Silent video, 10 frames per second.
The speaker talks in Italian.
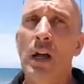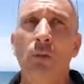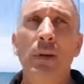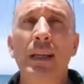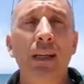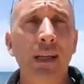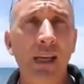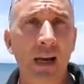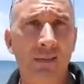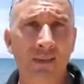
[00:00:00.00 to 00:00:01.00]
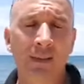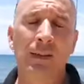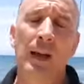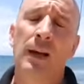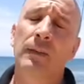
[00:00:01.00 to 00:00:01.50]
quindi chi
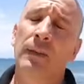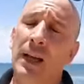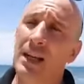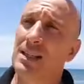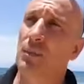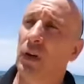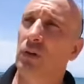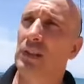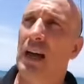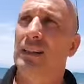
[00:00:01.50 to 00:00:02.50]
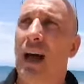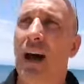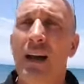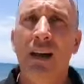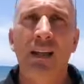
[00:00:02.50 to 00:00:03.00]
aveva la vacanza prenotata
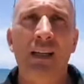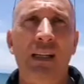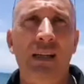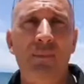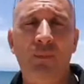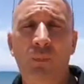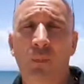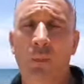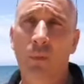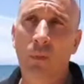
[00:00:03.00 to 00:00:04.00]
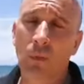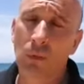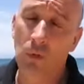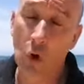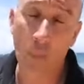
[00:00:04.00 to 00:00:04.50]

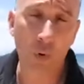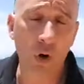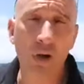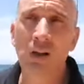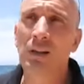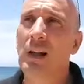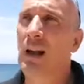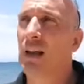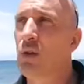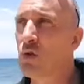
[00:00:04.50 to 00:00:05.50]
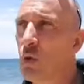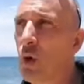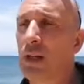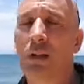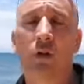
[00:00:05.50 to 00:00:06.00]
ehm, dopo la
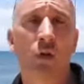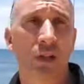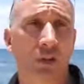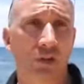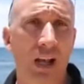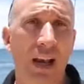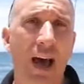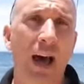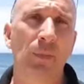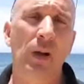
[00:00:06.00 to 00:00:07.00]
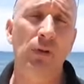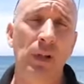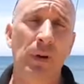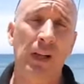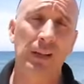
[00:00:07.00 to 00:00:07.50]
chiusura con lo stato di allarme,
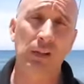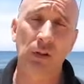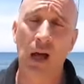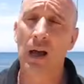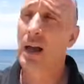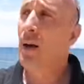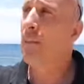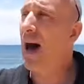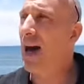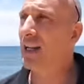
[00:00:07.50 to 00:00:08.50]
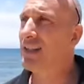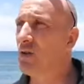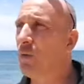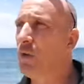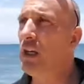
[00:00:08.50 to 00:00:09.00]
quindi partendo da
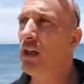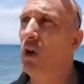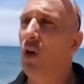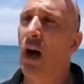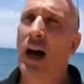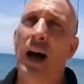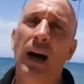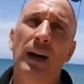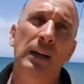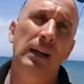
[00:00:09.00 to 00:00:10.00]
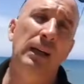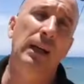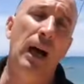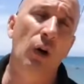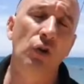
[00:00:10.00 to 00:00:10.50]
marzo fino a, eh,
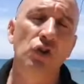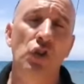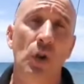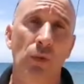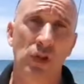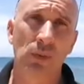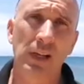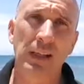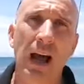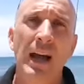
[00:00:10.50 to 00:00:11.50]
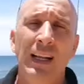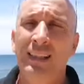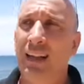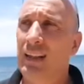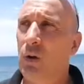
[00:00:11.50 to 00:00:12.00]
a oggi c'è possibilità
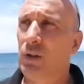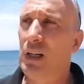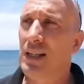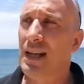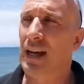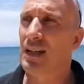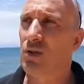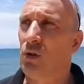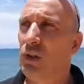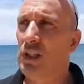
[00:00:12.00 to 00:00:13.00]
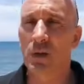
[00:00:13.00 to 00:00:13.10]
di andare a utilizzare i soldi